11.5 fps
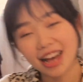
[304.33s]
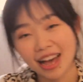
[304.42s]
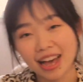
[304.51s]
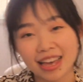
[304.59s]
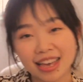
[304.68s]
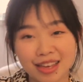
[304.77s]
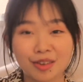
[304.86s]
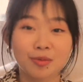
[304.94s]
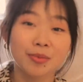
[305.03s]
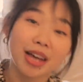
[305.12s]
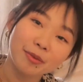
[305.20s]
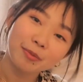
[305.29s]
I
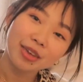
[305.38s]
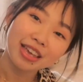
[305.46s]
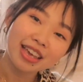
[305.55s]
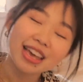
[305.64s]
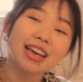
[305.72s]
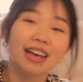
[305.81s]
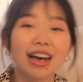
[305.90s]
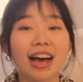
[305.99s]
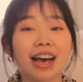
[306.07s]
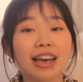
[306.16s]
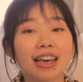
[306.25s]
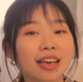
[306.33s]
am happy,
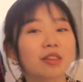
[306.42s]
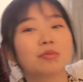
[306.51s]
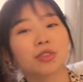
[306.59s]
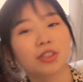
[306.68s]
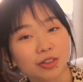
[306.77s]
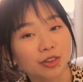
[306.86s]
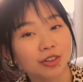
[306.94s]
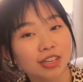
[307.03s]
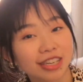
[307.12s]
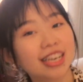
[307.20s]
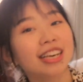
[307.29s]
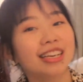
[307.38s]
I am
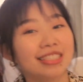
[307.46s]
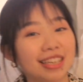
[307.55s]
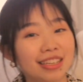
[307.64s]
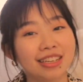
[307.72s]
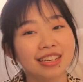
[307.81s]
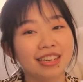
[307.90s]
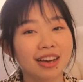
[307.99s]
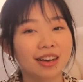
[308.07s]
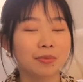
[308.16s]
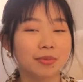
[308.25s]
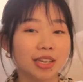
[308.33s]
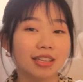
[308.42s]
good.
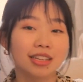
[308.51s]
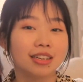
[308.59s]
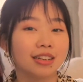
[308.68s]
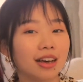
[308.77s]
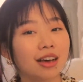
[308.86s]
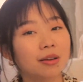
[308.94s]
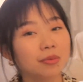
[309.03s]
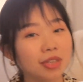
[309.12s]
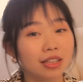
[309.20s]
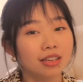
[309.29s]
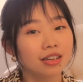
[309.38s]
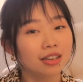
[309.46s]
Satnam Satnam
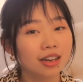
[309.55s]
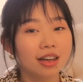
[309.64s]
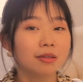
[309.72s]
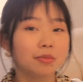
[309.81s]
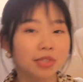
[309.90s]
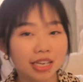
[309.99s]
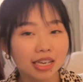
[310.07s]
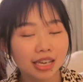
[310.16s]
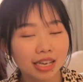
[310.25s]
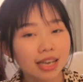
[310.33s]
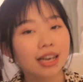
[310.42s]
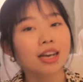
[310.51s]
Satnam
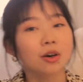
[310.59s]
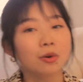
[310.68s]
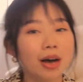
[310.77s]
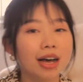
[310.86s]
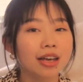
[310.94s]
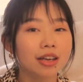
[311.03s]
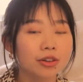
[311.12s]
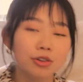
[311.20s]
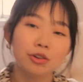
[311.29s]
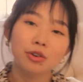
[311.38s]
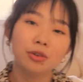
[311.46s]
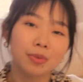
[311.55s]
Ji, w a i g
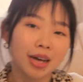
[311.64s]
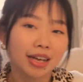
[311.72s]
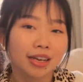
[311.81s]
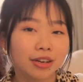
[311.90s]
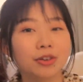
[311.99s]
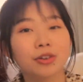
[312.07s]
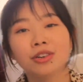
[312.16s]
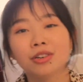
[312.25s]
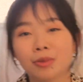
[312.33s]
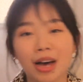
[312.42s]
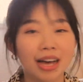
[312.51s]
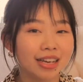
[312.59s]
u r u w a i g u r
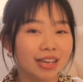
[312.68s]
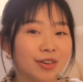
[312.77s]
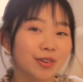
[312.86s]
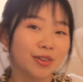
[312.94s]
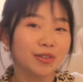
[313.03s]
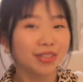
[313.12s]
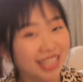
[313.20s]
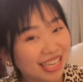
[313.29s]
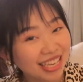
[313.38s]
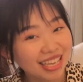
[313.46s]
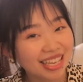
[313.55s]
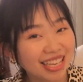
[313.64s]
u w a i g u r u
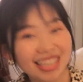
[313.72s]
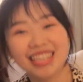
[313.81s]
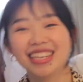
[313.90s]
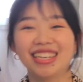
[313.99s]
Ji。